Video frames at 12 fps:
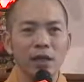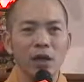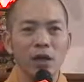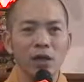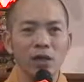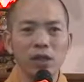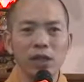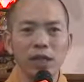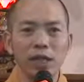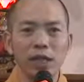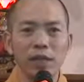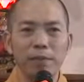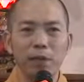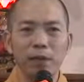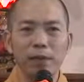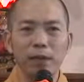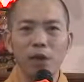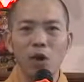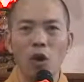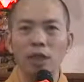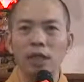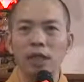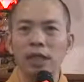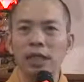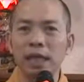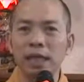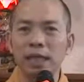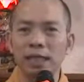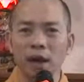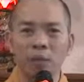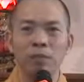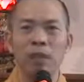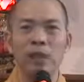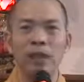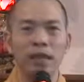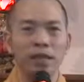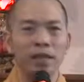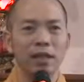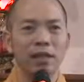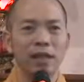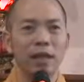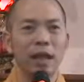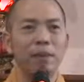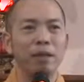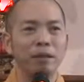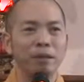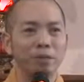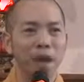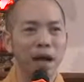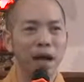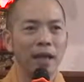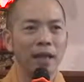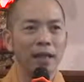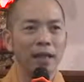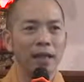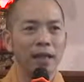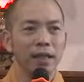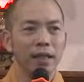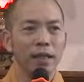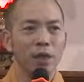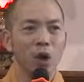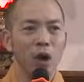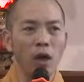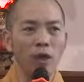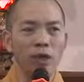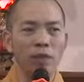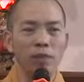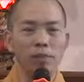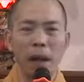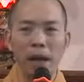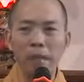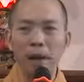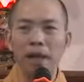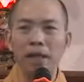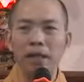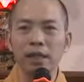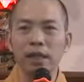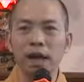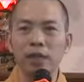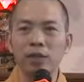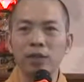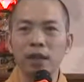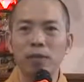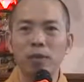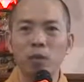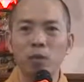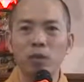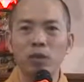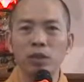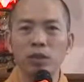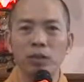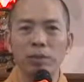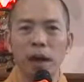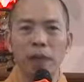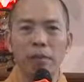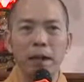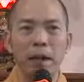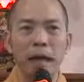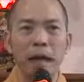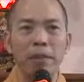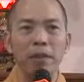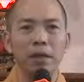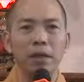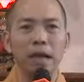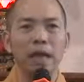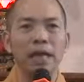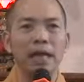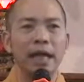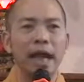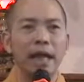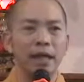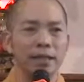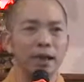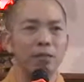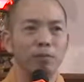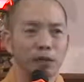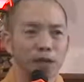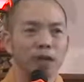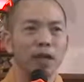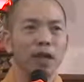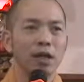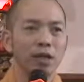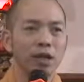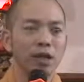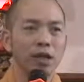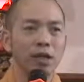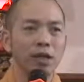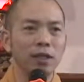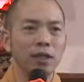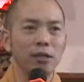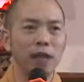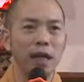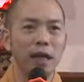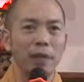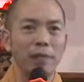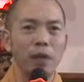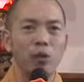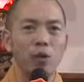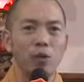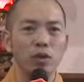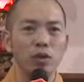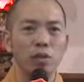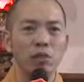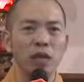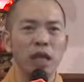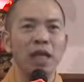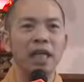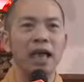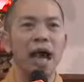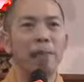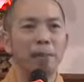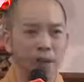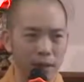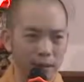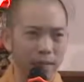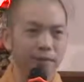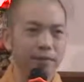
Có được sự nghiệp rồi phải có được cái danh vọng nữa, là cái là thứ áp lực thứ ba. Vậy có được mãi mãi những cái chúng ta mong muốn được mãi mãi, áp lực ngày càng chồng chất. Cho nên chúng ta cảm thấy cuộc sống đầy áp lực.